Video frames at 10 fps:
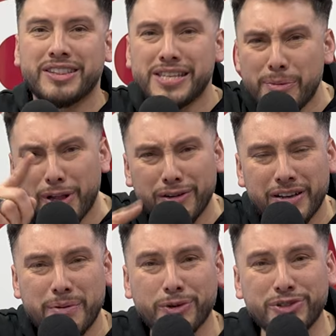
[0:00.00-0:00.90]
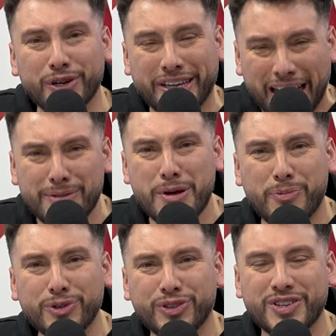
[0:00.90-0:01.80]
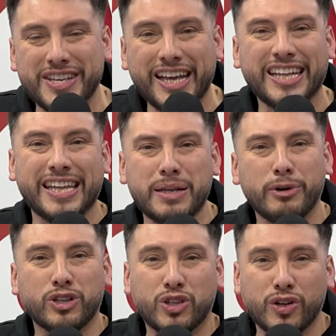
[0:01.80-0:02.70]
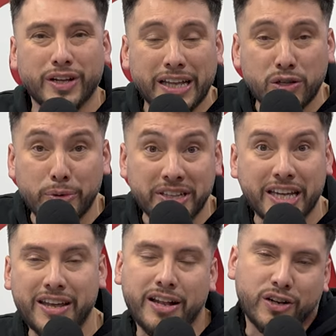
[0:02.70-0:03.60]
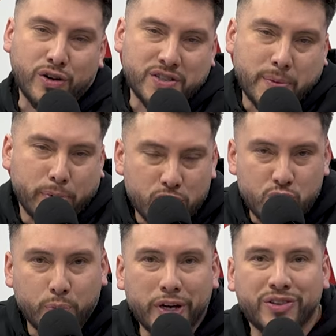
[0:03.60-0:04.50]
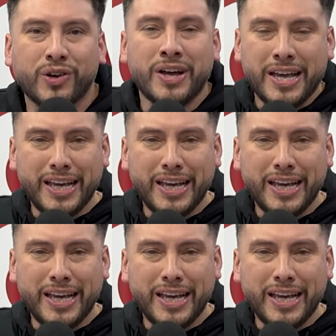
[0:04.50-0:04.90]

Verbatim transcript: www.kelme.cl tenemos todo. La indumentaria del Conce, por supuesto.